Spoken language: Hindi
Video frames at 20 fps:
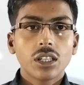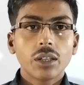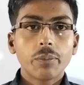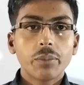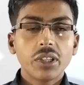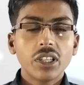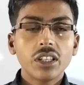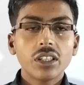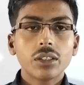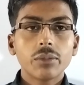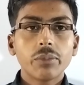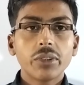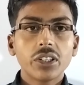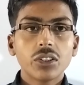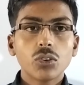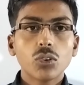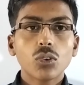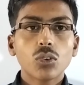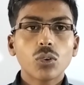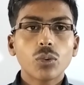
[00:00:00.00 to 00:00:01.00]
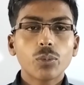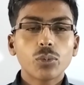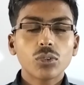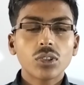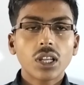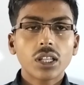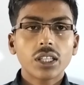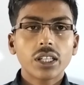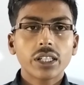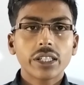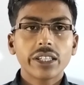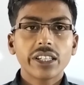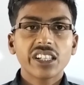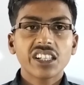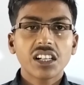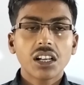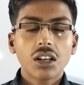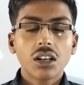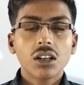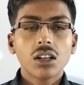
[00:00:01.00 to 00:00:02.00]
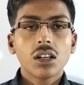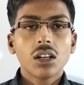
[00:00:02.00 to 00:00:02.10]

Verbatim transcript: कि प्लीज़ वीडियो को पूरा देखिएगा